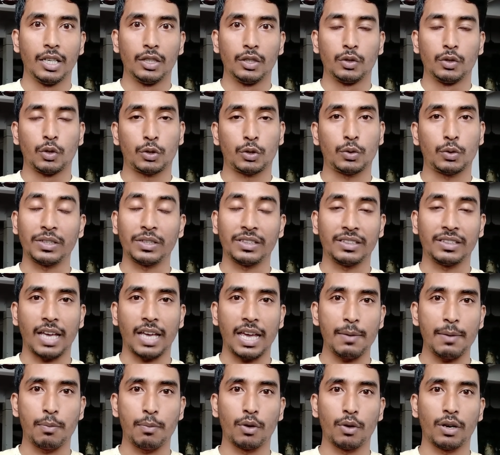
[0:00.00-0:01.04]
दोस्तों इतना
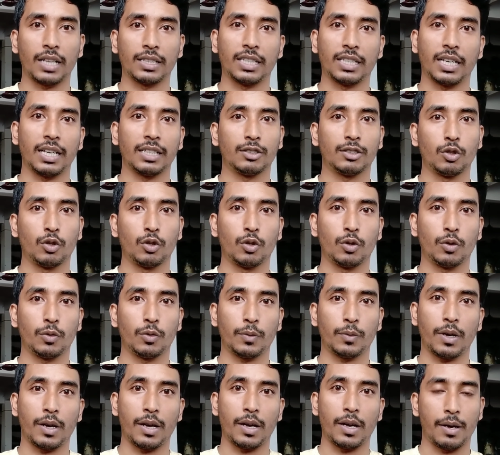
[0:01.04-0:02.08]
ही बोलना था तो
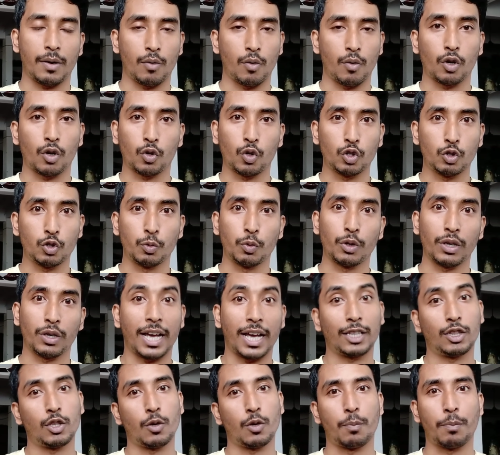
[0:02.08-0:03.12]
और कुछ बोलना
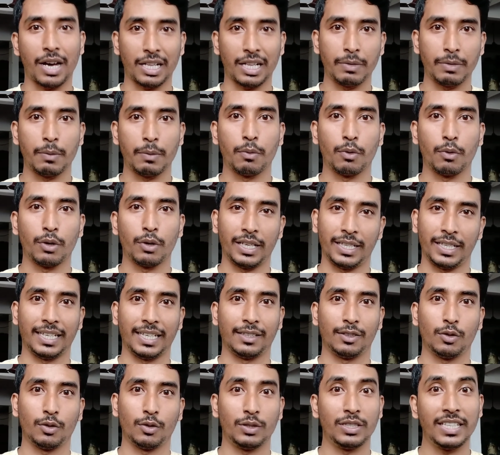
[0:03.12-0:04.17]
है तो बाद में बोलेंगे
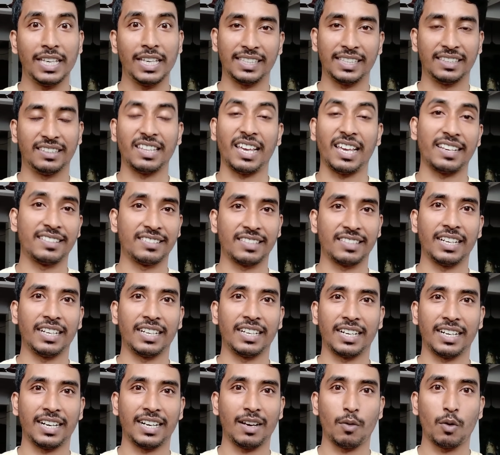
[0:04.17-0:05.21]
तो ये इतना एक्साइटेड
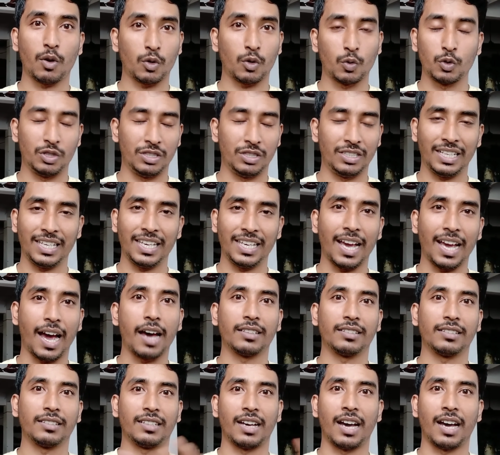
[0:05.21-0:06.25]
है ना और कुछ नहीं आ,
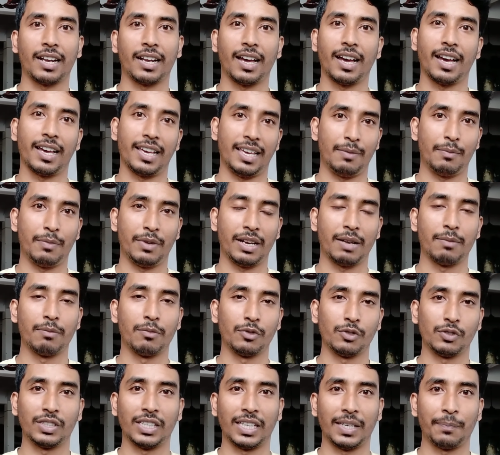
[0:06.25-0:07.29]
आ रहा है मेरा
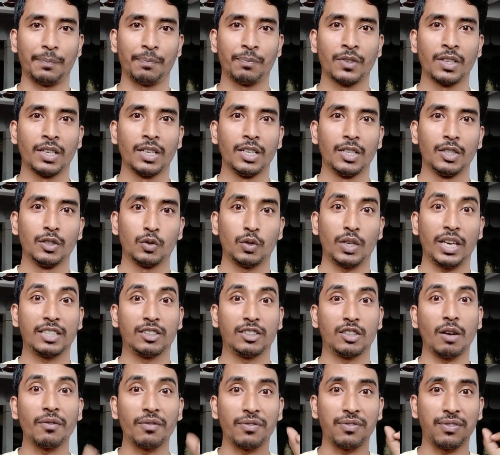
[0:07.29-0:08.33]
मुंह से तो
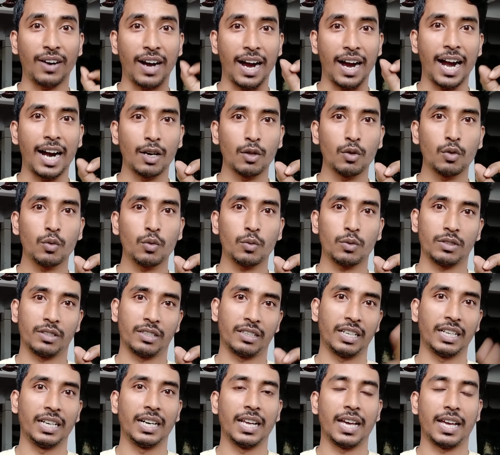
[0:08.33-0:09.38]
एकदम फाड़ू
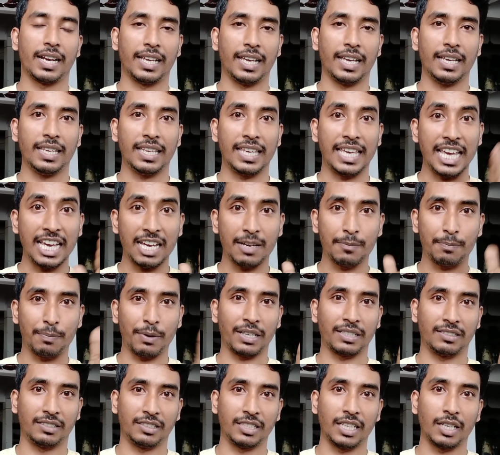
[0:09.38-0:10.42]
ट्रेलर है एक बार
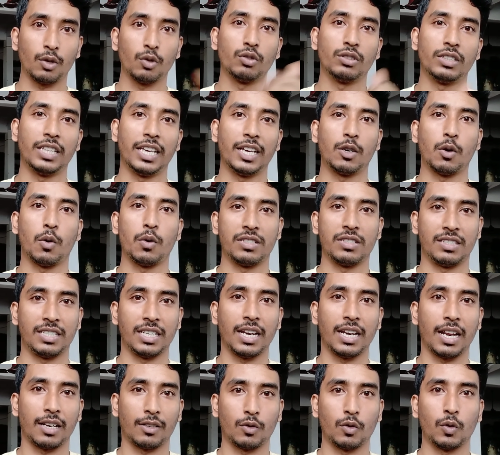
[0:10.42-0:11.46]
ज़रूर देखो इस
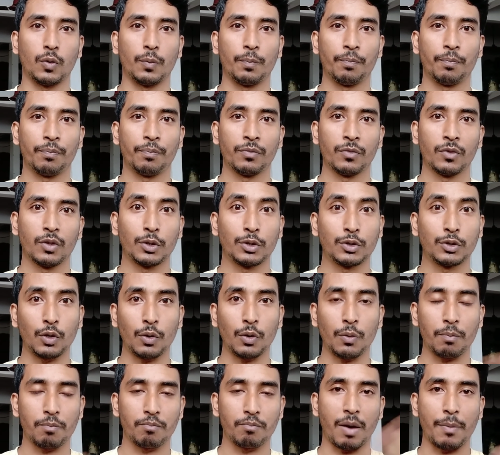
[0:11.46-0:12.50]
ट्रेलर को दोस्तों
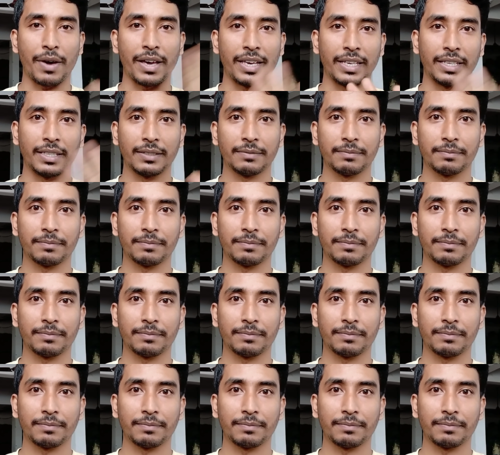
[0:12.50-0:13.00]
बाय बाय